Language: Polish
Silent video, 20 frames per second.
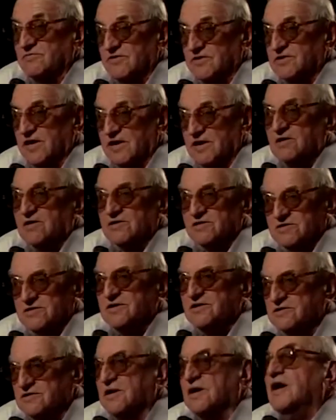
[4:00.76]
obywatele
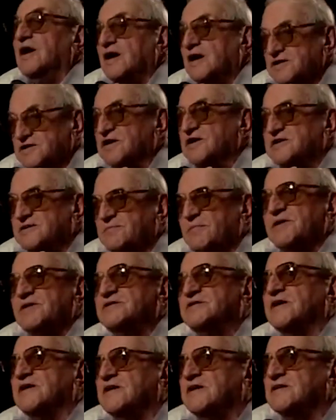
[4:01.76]
gostyńscy, ci
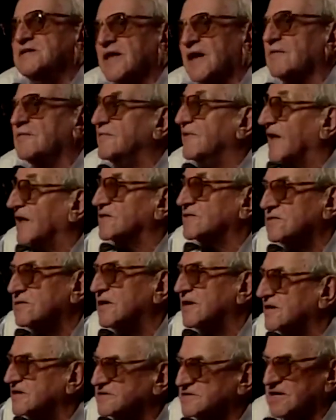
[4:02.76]
spędzeni tam na
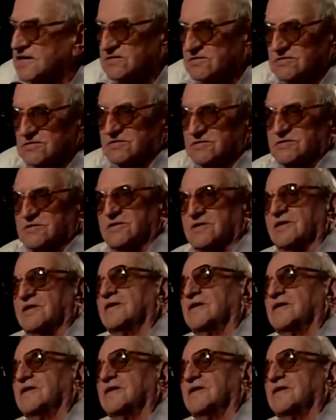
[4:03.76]
to egzekucję.